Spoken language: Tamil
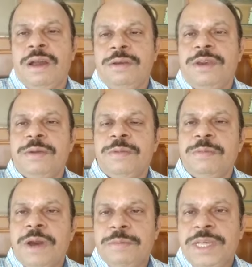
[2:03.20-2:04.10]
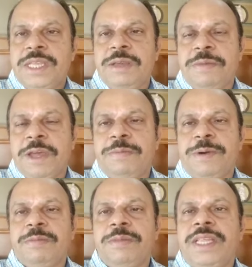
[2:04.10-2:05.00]
ஆரோக்கியமும் அமைதியும்
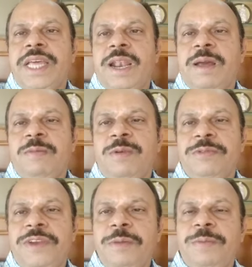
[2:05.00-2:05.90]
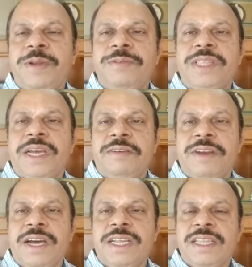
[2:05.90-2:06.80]
ஏற்படும் இதெல்லாம் ஒரு விழிப்புணர்வு
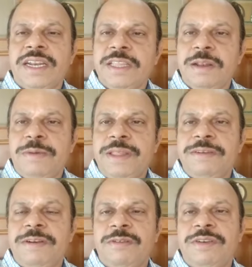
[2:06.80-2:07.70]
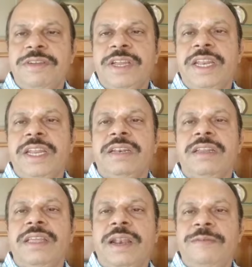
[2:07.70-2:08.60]
தகவலாகத்தான் இதில் பதிவிட்டு கொண்டு வருகிறேன்
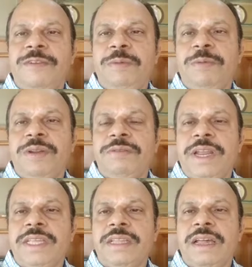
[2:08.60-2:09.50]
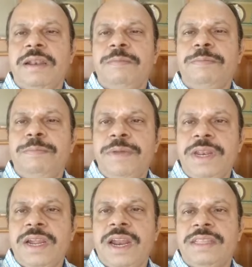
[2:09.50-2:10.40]
இதெல்லாம் விழிப்புணர்வு அடைந்தால்
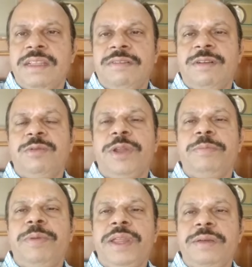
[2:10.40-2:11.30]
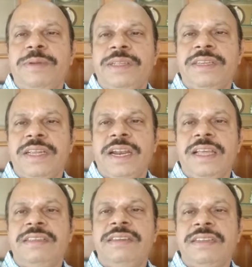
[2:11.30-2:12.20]
பிற்காலத்தில் வரக்கூடிய பெரிய
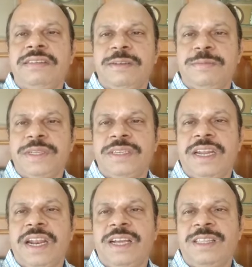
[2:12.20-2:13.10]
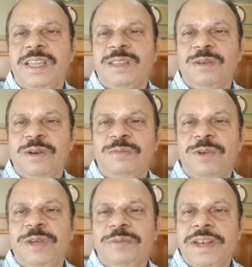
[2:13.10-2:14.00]
பிரச்சனைகளை சின்ன சின்ன பிரச்சனைகளாக தீர்த்து கொள்ள
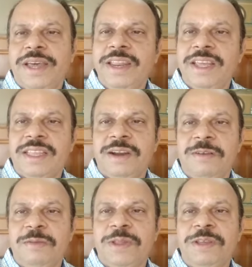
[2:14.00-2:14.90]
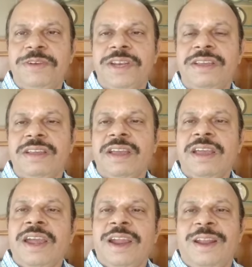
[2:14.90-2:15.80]
முடியும் என்ற அரிய தகவலை பதிவிட்டு
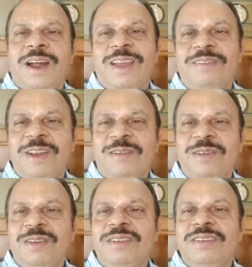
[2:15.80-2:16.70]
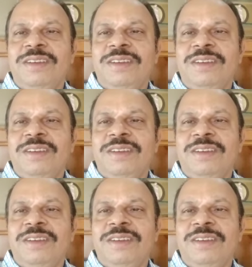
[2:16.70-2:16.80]
நாளை வேறொரு